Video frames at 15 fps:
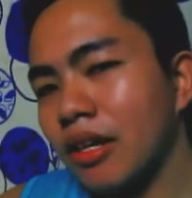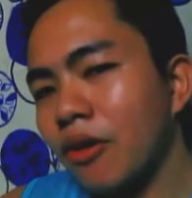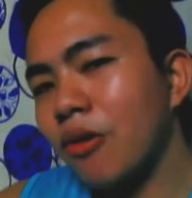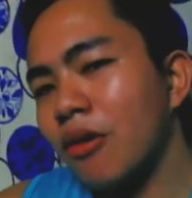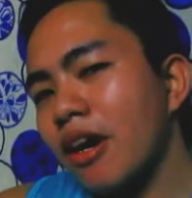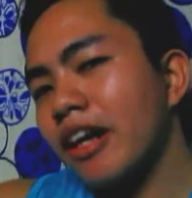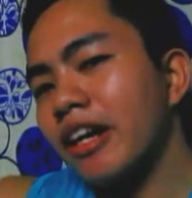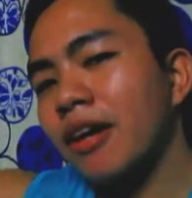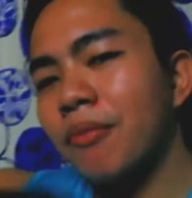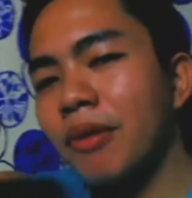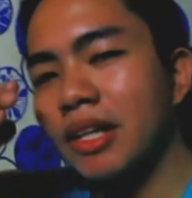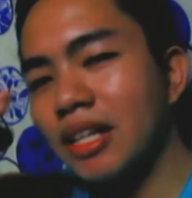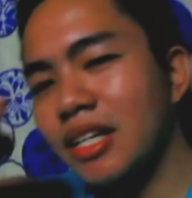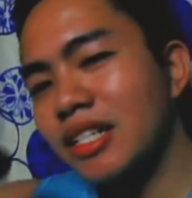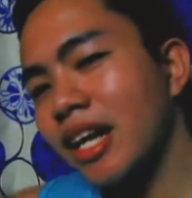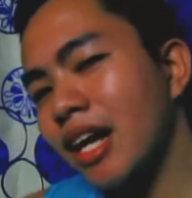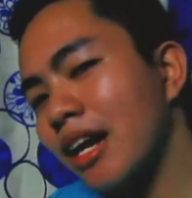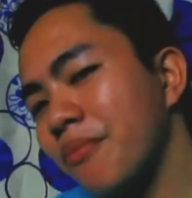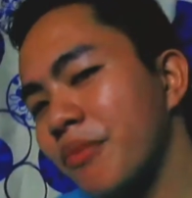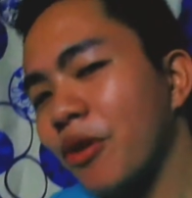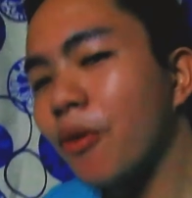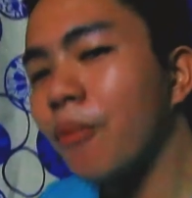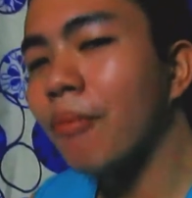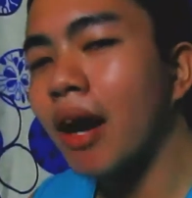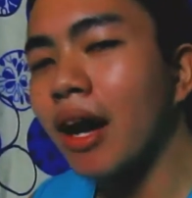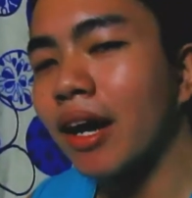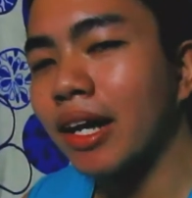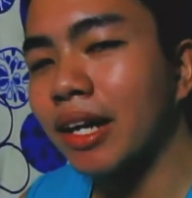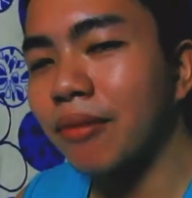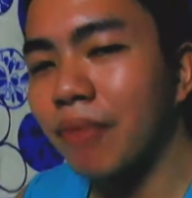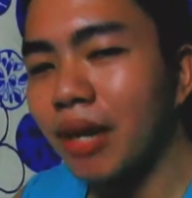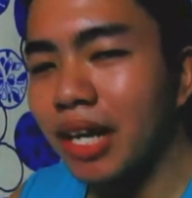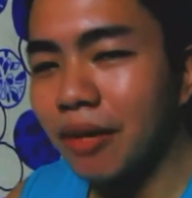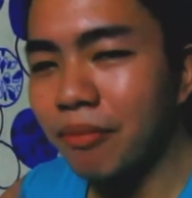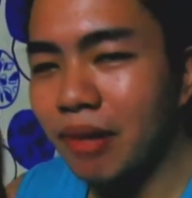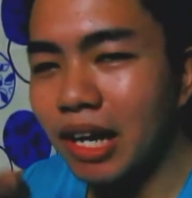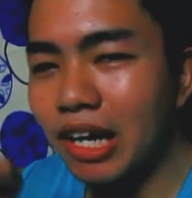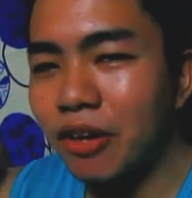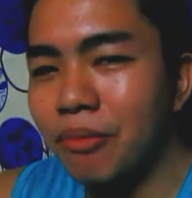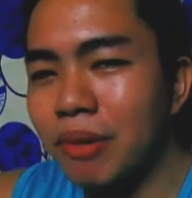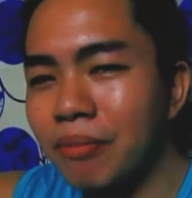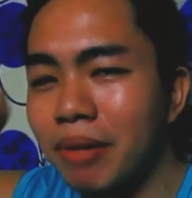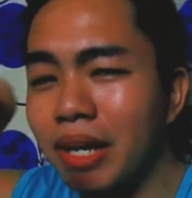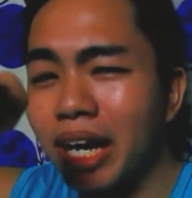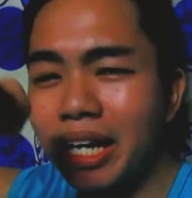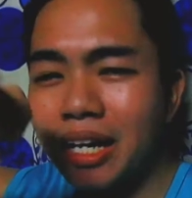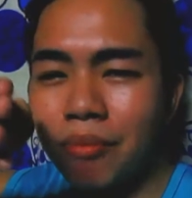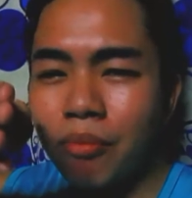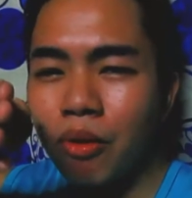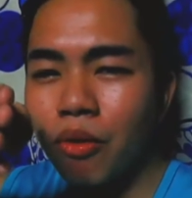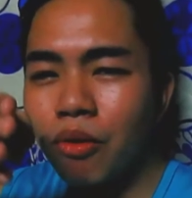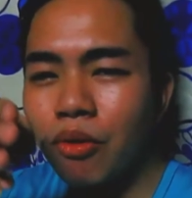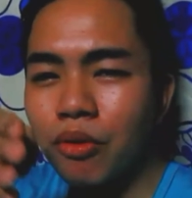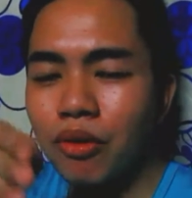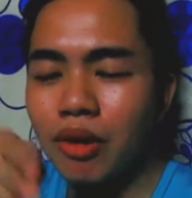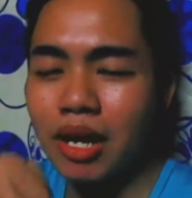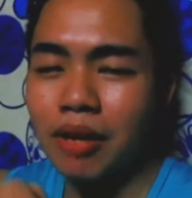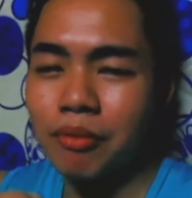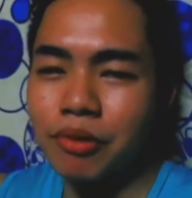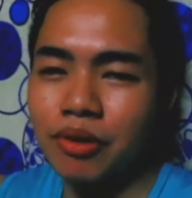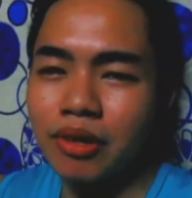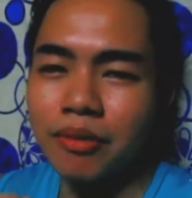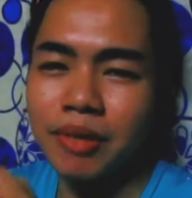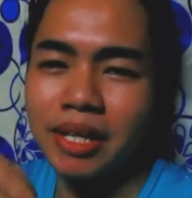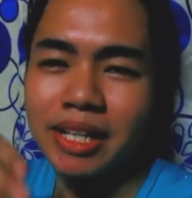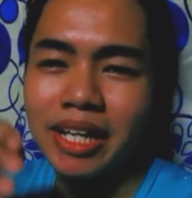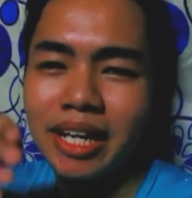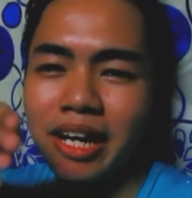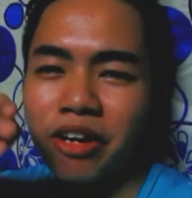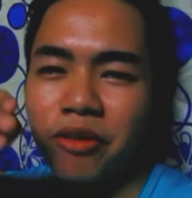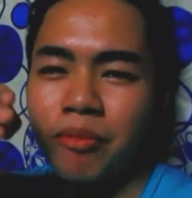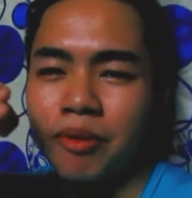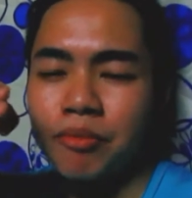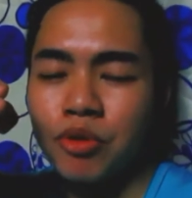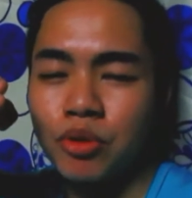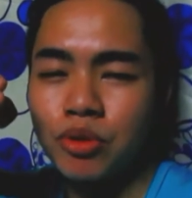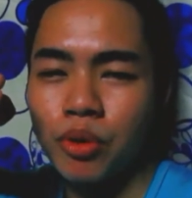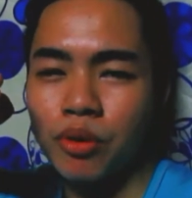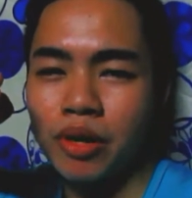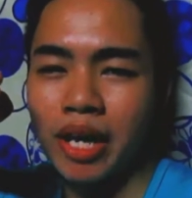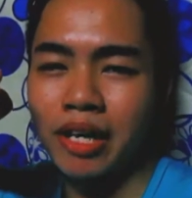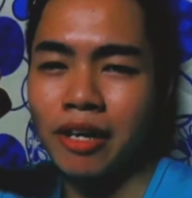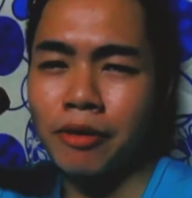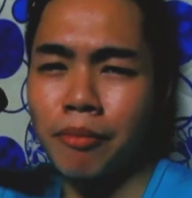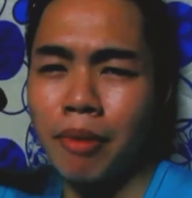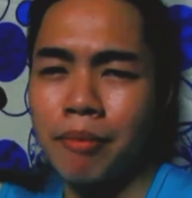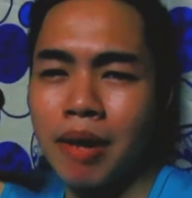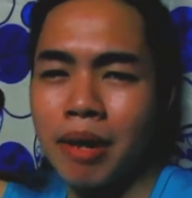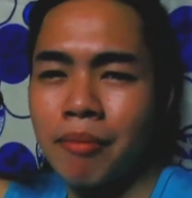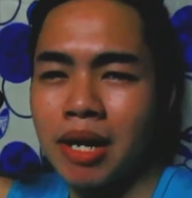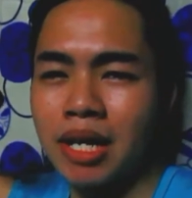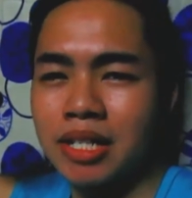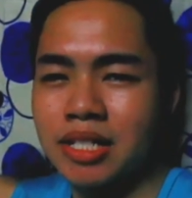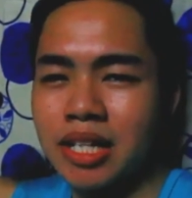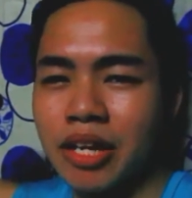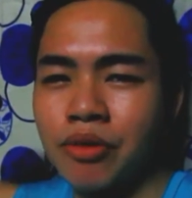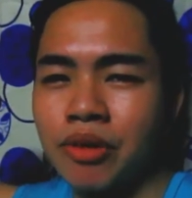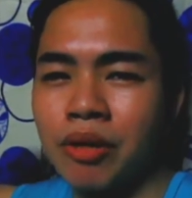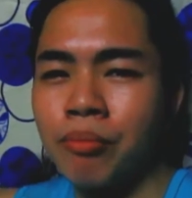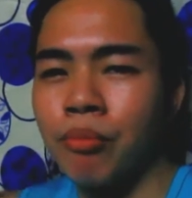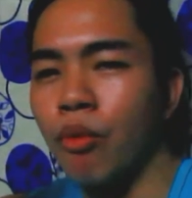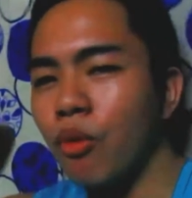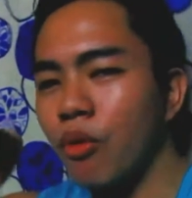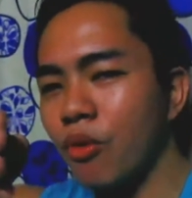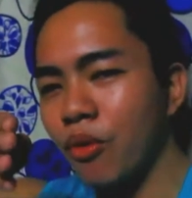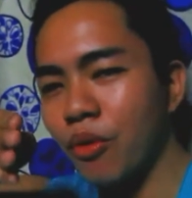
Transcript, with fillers: Oo nga naman, kasi alam nyo kung bakit. Mahirap nga na magbigay ng buo kung alam nyo naman hindi kayo magsusuklian at may babalik sa'yo ng buo.